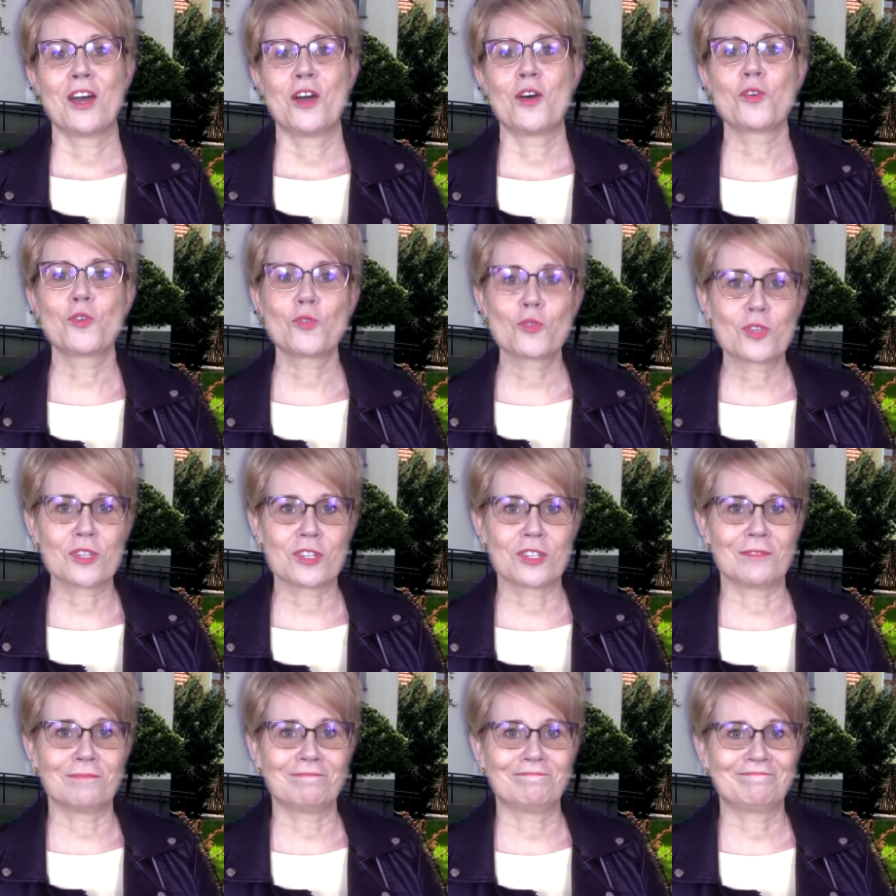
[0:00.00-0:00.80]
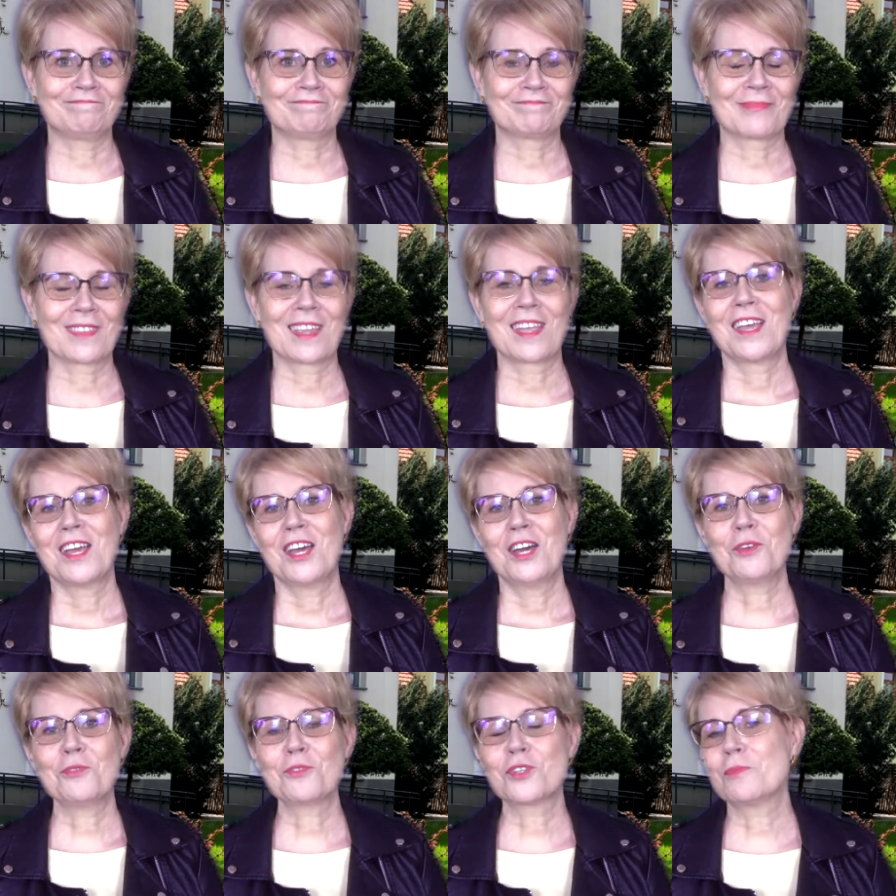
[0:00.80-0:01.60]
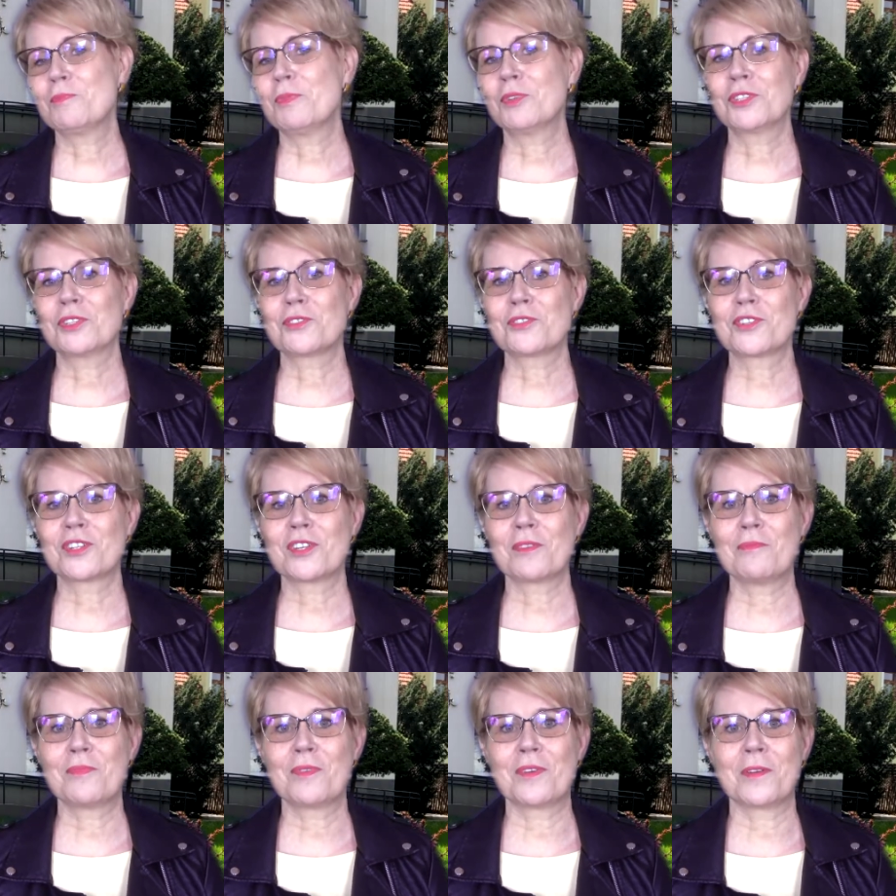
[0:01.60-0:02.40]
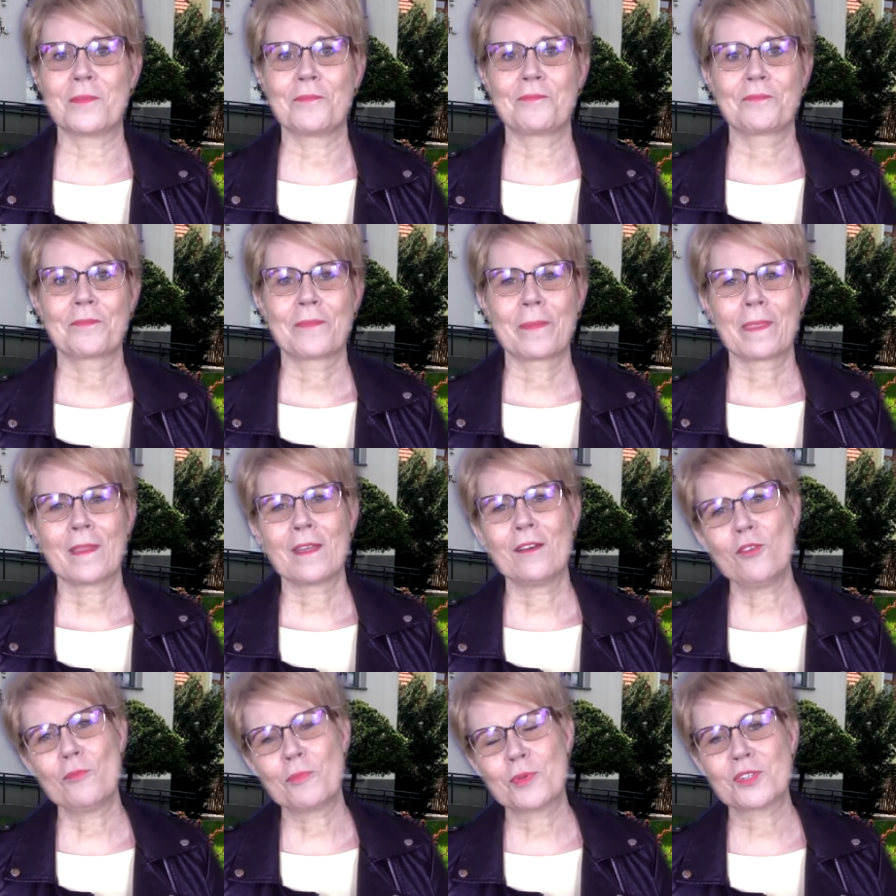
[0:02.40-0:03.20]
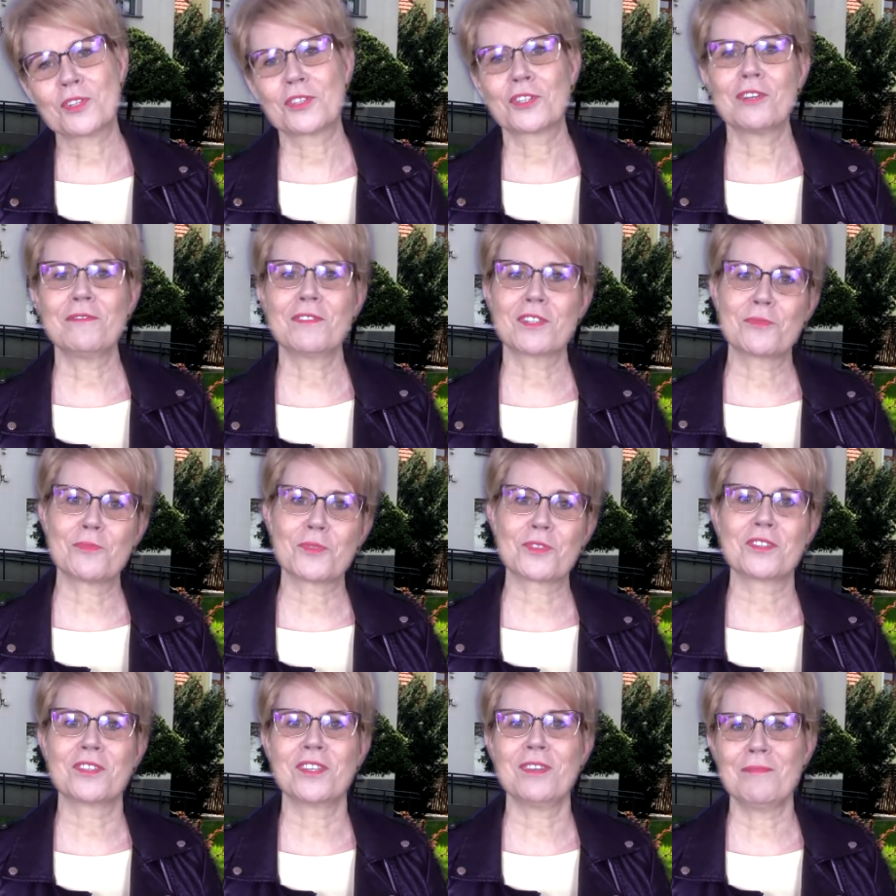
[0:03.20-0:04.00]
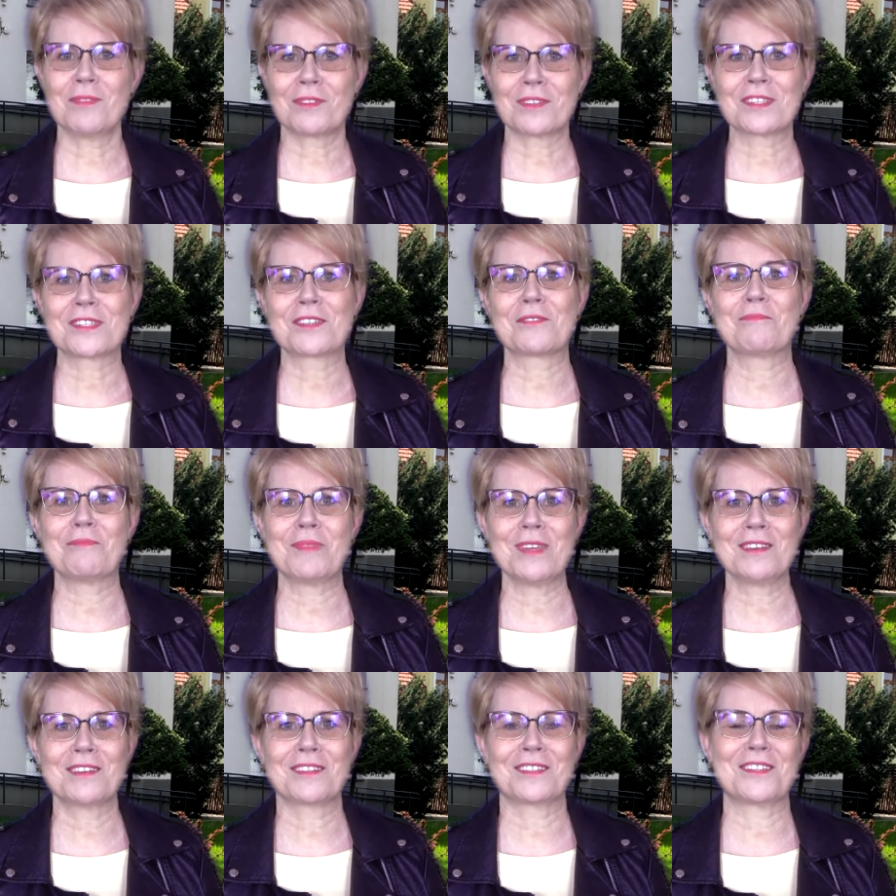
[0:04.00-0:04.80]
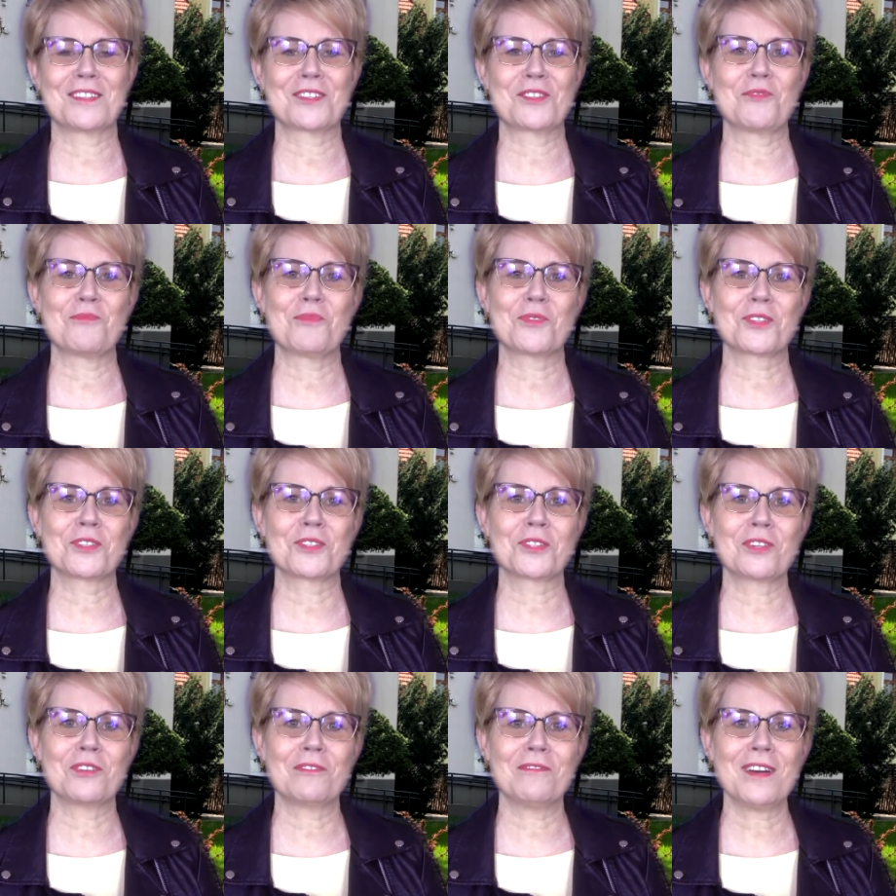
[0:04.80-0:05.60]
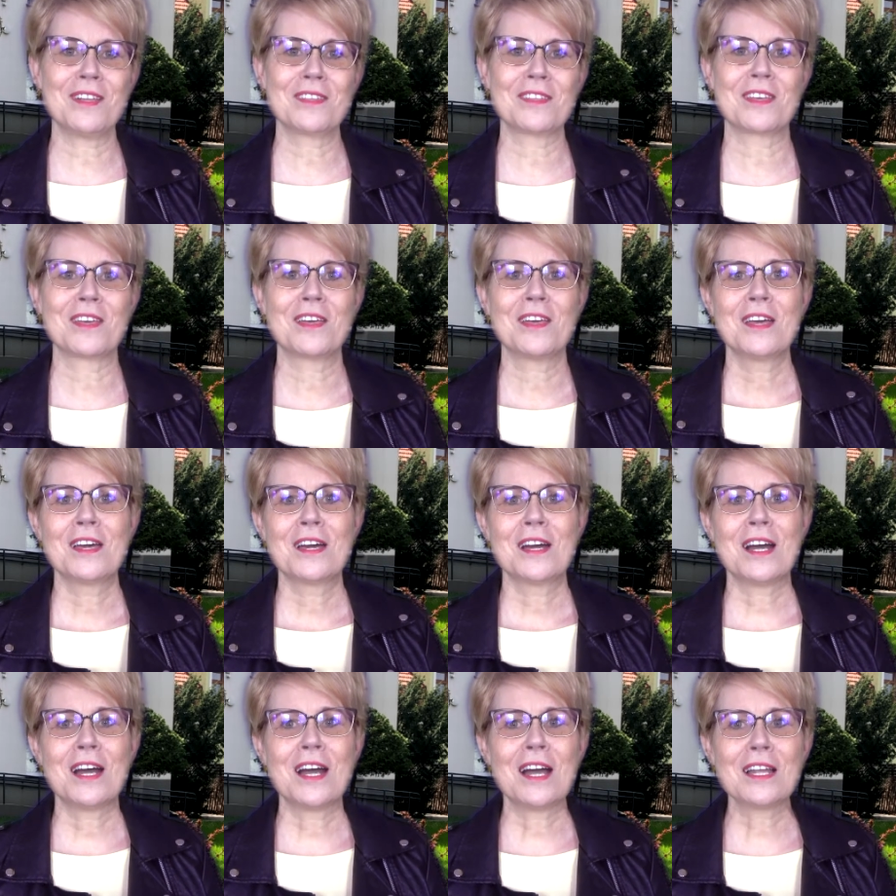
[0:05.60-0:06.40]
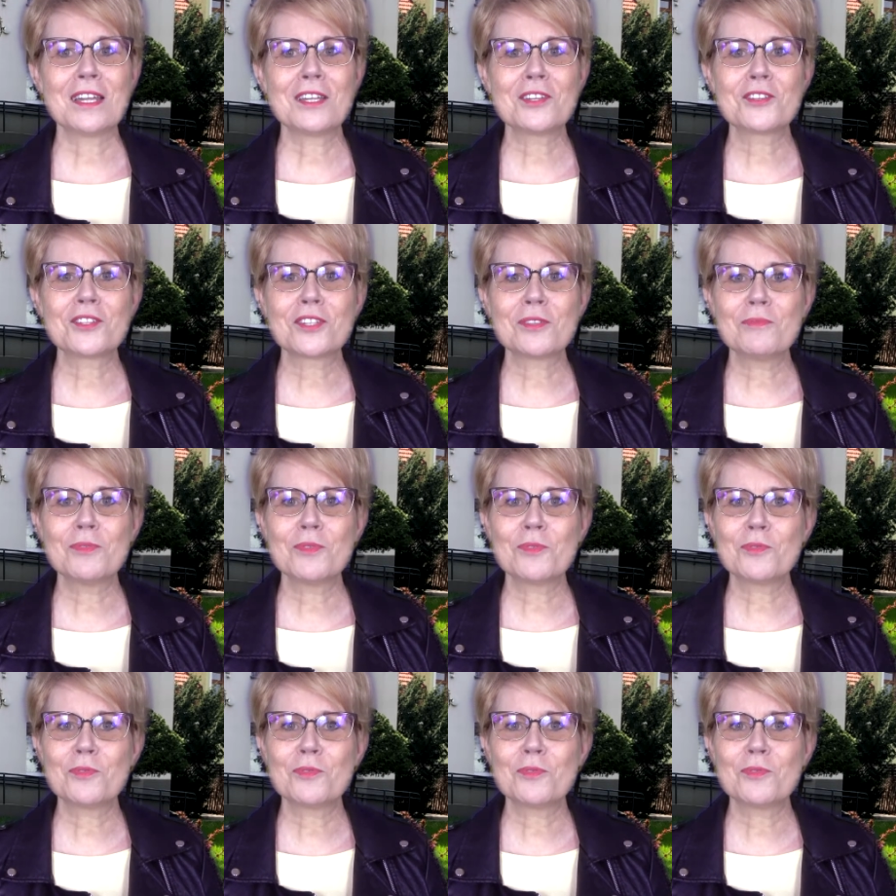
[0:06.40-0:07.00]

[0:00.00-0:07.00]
ruszy. Ruszy po to, żeby no, uporządkować może nie, bo one są piękne i są uporządkowane, ale żeby